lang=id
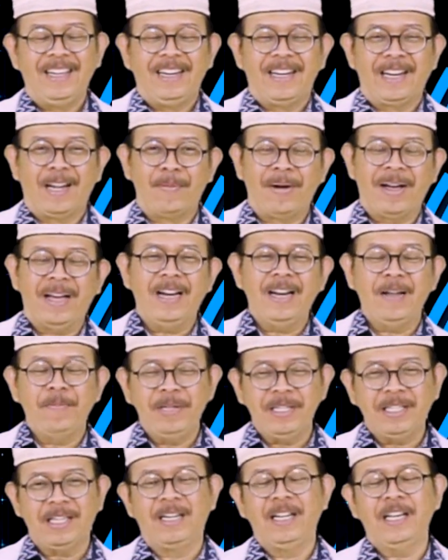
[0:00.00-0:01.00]
Nah, maka
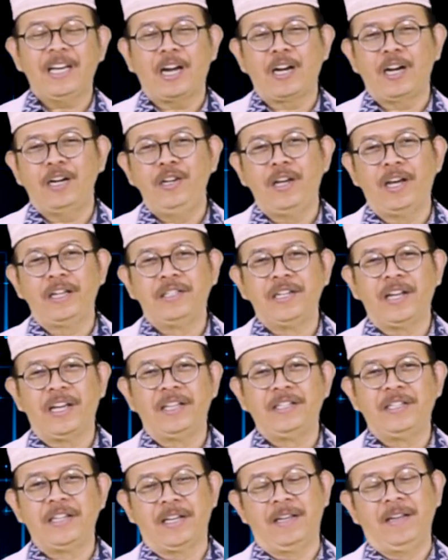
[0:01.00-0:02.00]
Nabi sedih karena
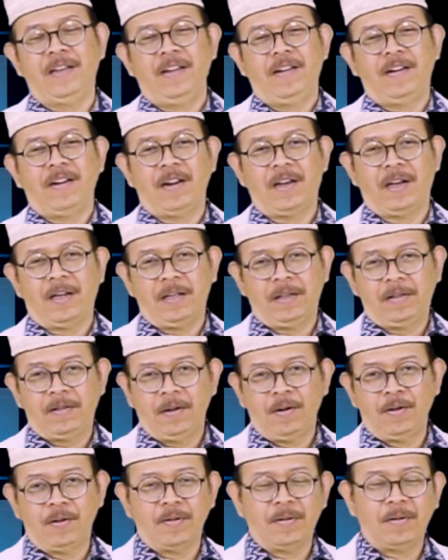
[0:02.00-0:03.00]
diejek-ejek. Nah, itu
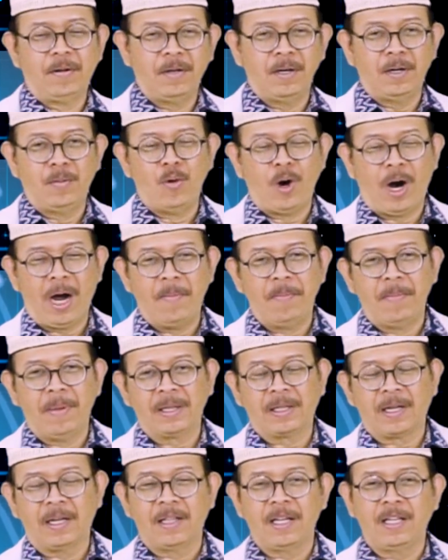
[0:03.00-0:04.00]
loh eh,
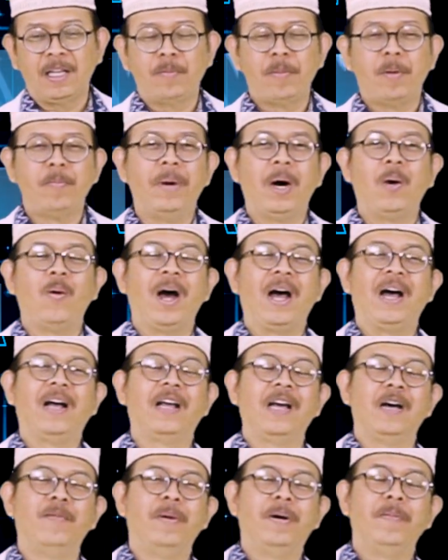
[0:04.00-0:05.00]
Muhammad katanya membawa
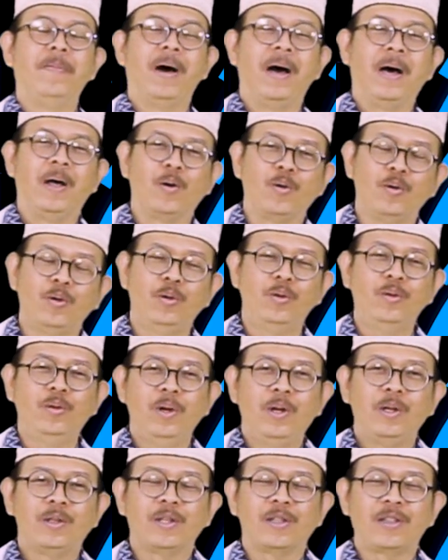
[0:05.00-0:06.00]
agama baru
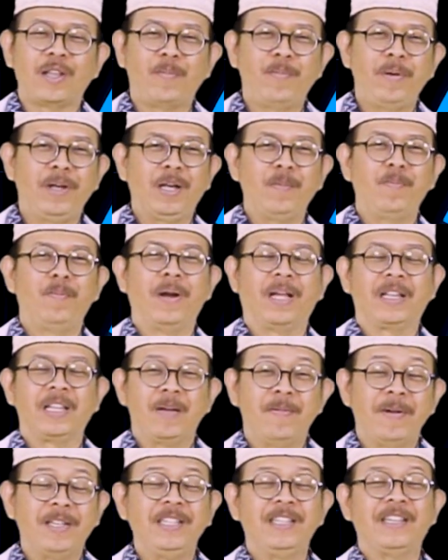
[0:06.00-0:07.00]
tetapi
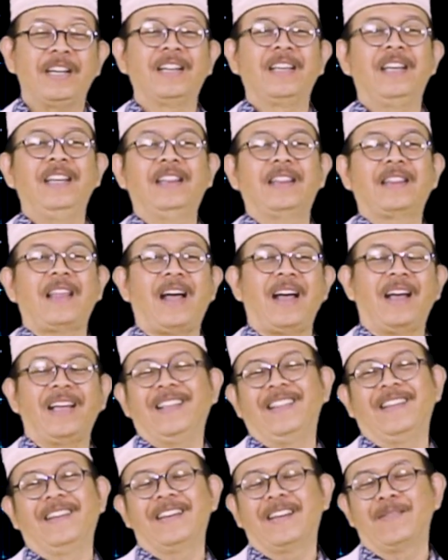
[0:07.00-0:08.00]
kiblatnya masih ke kita
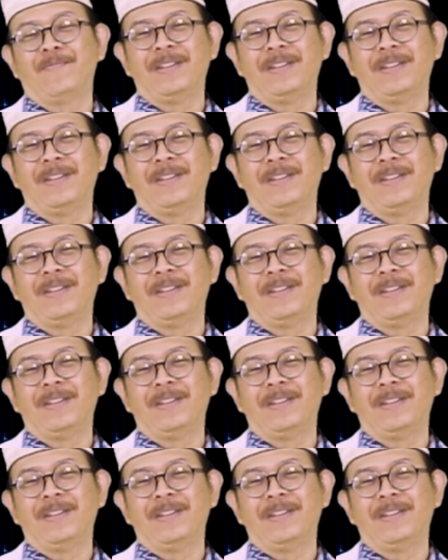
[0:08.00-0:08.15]
gitu ya, ke